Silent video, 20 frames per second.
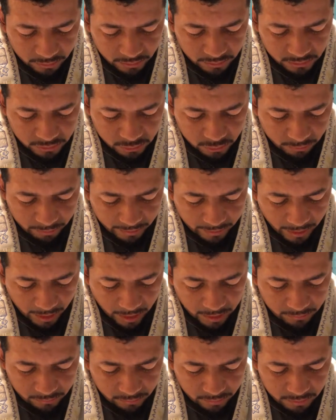
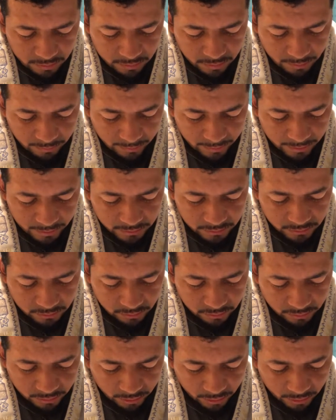soberano del universo,